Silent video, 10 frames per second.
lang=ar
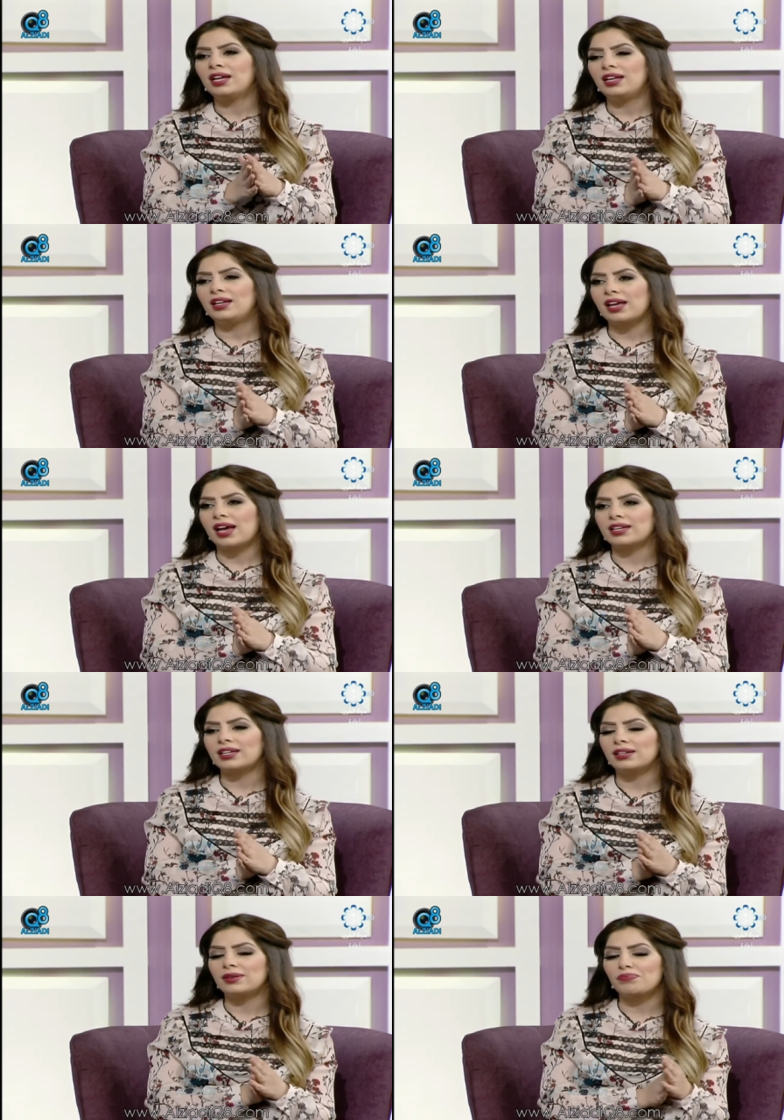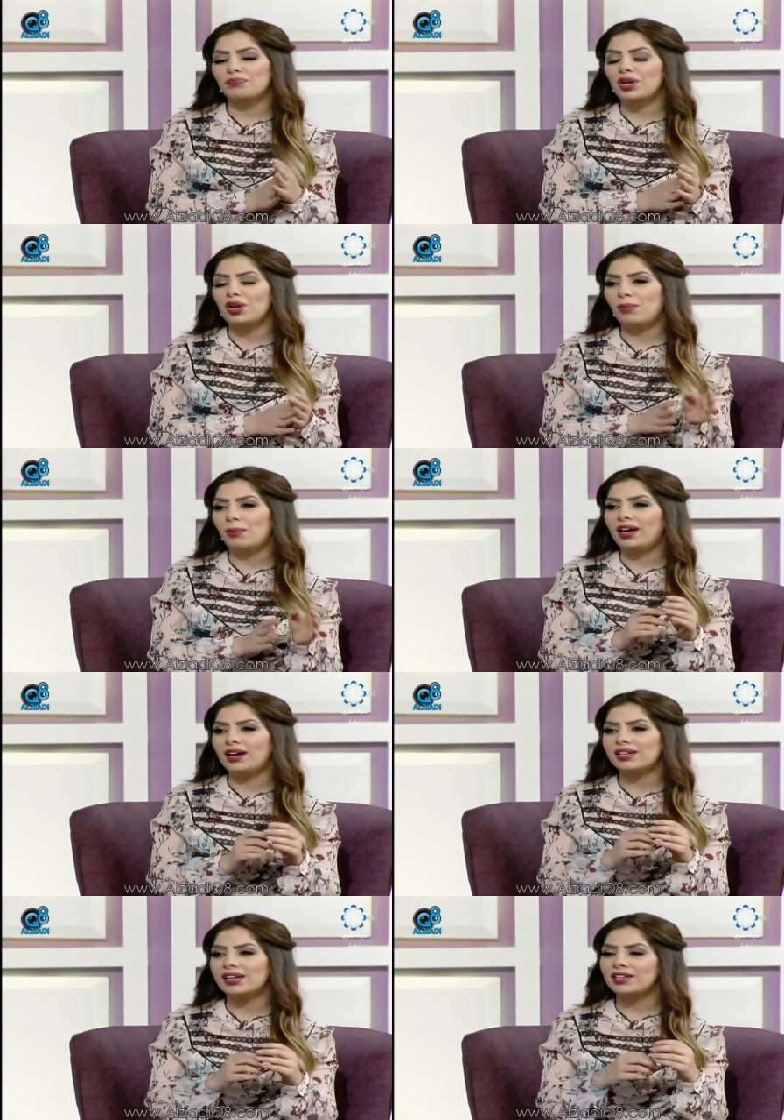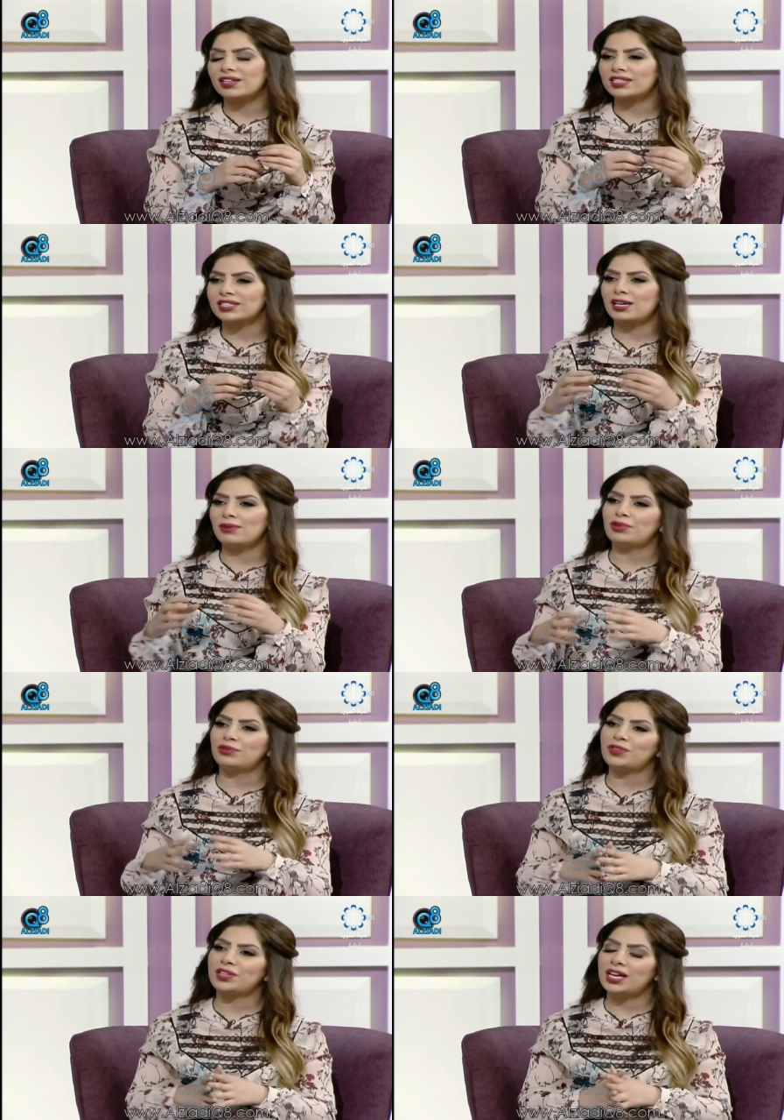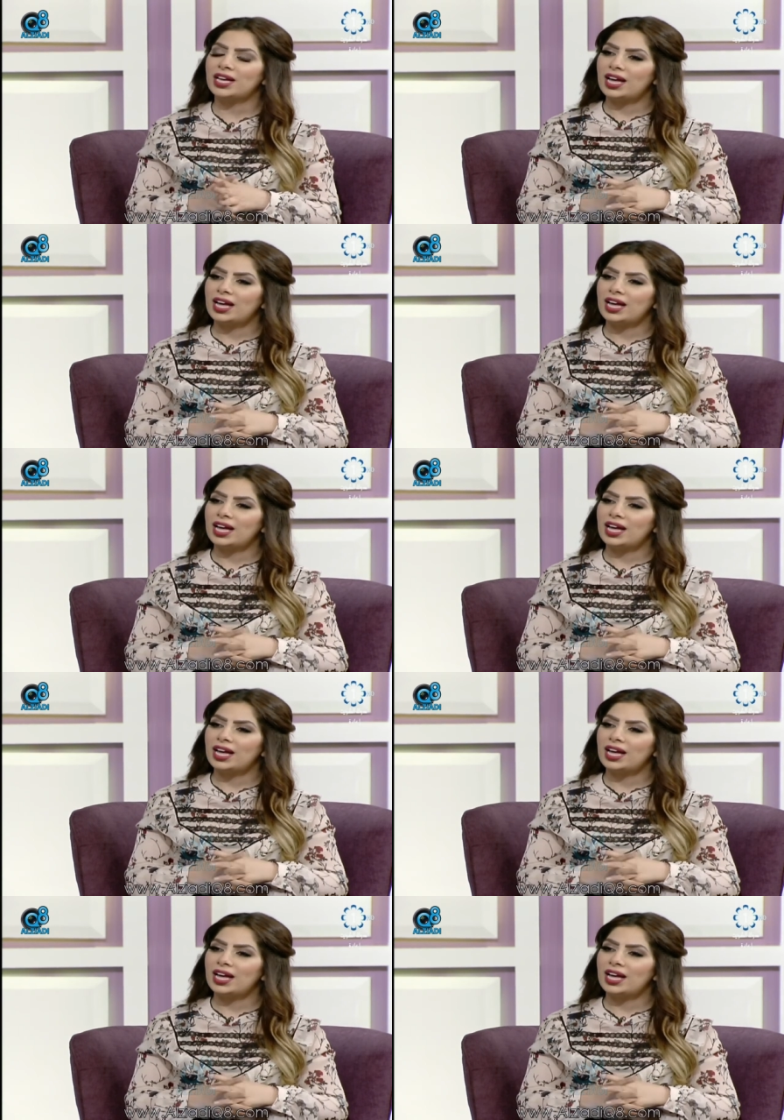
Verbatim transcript: آه، يعني لهم حق ان يتكلمون في